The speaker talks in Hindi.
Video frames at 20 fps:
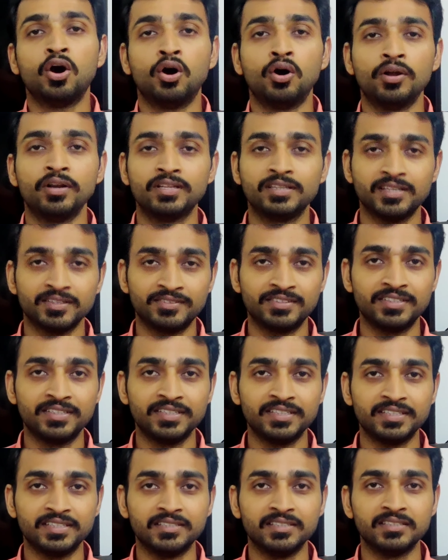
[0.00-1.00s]
और इन द
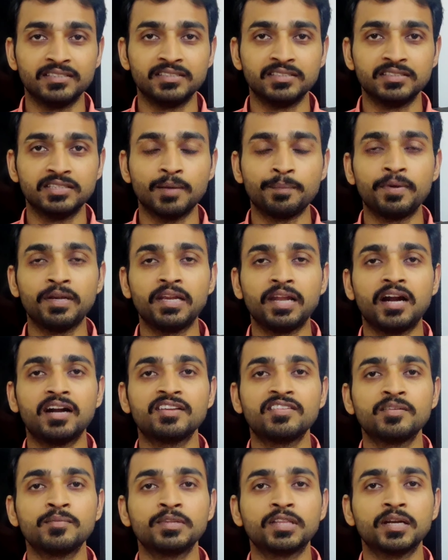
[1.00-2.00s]
सिटी यहाँ पे
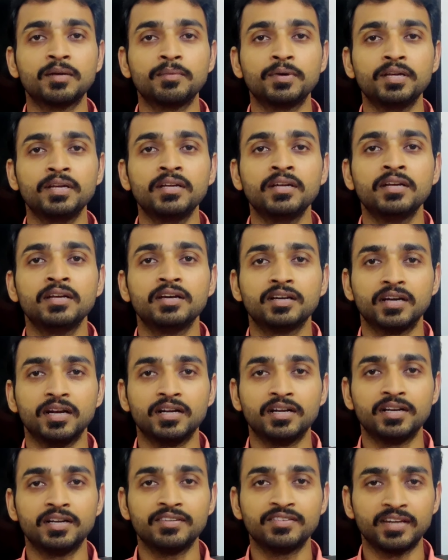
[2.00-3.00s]
लैंड से मतलब है
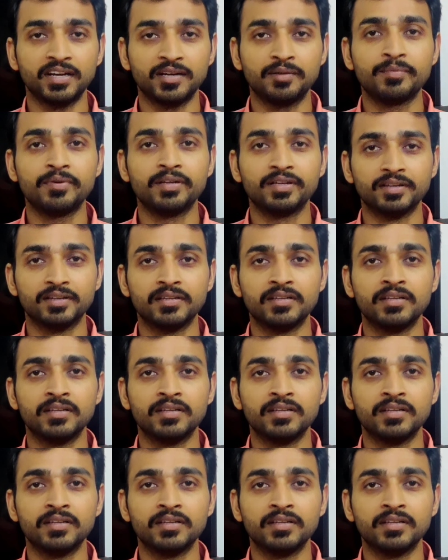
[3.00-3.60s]
कंट्री साइड में